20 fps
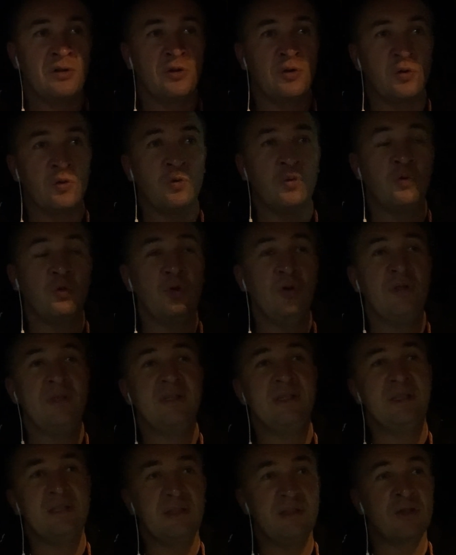Другое
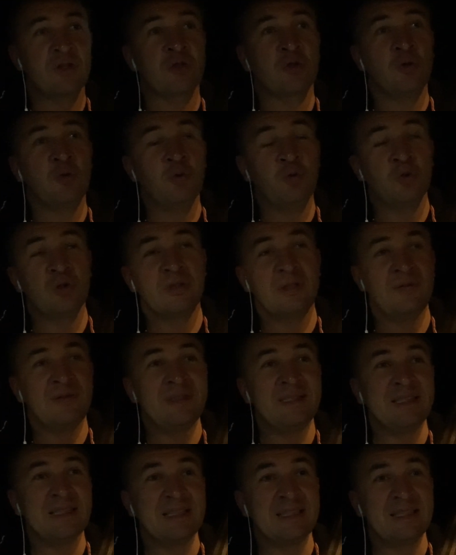дело, что нужно
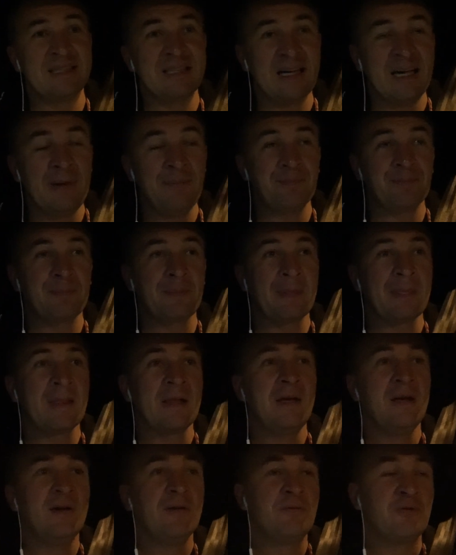всегда
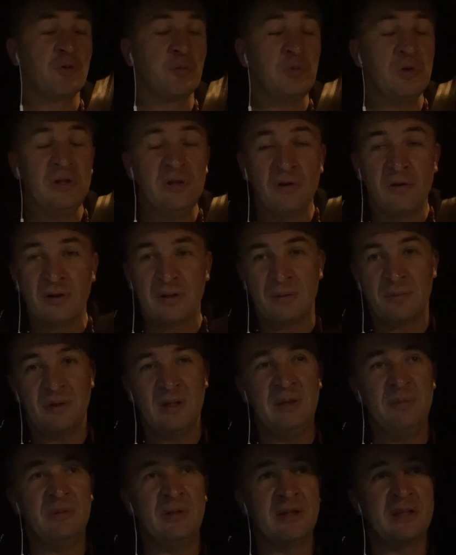формулировать
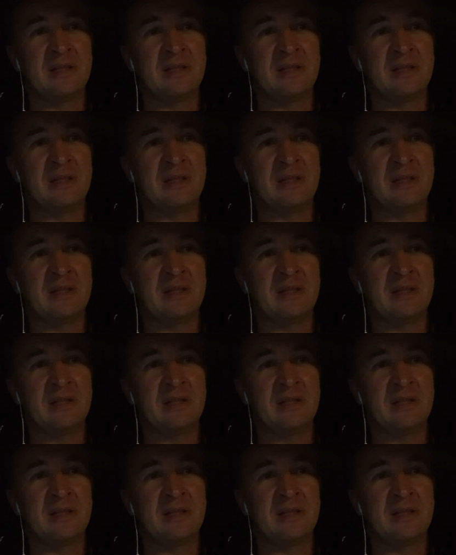именно